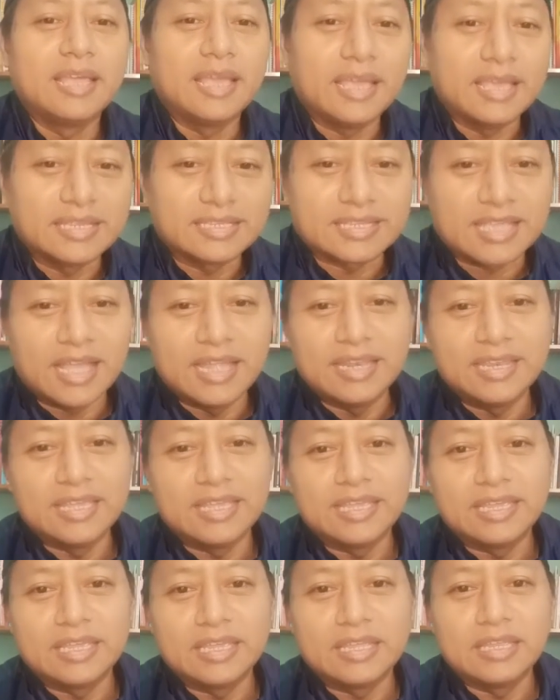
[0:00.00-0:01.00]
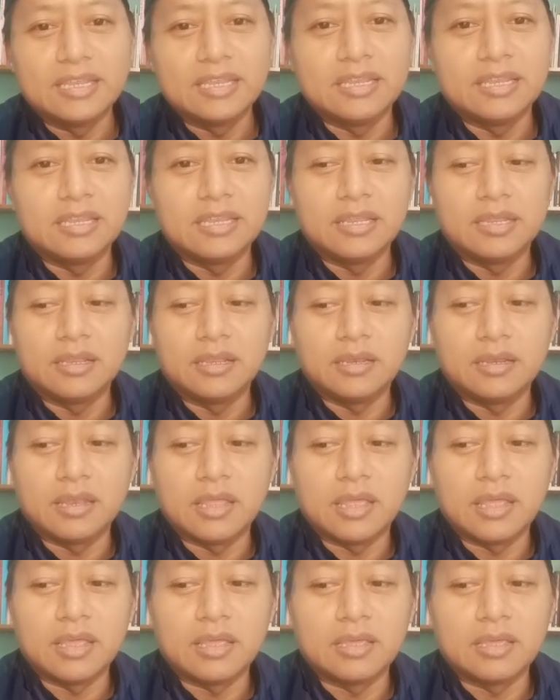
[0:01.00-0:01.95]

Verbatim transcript: SKD. Nah,